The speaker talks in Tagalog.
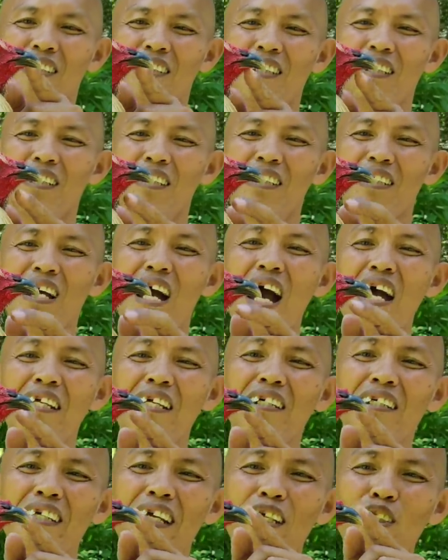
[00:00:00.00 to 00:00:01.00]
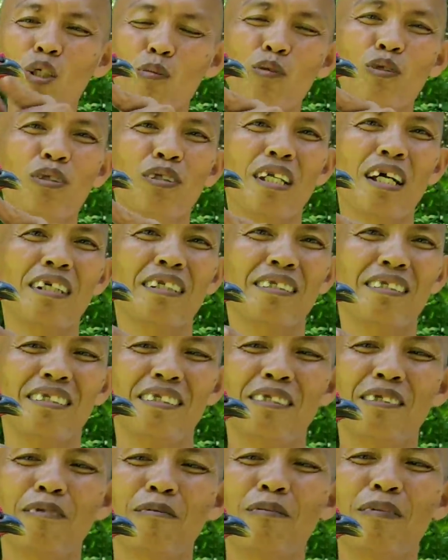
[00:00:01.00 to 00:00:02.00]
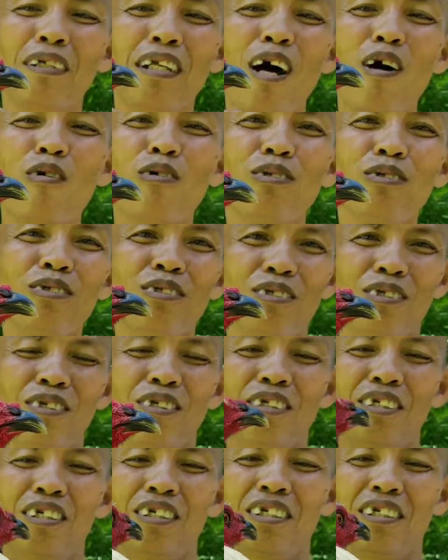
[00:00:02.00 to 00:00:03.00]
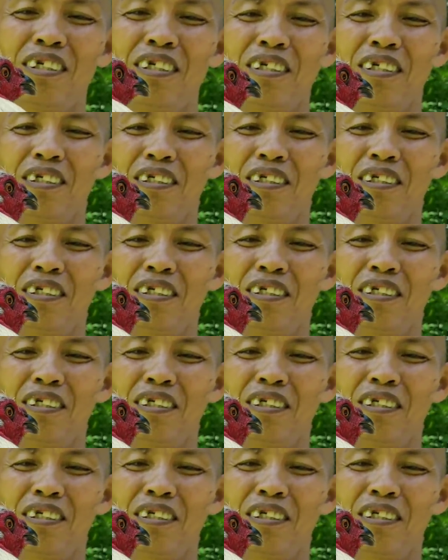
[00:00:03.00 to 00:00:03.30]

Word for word: Ning ha ito itubog ng now. Na, ang ang mukha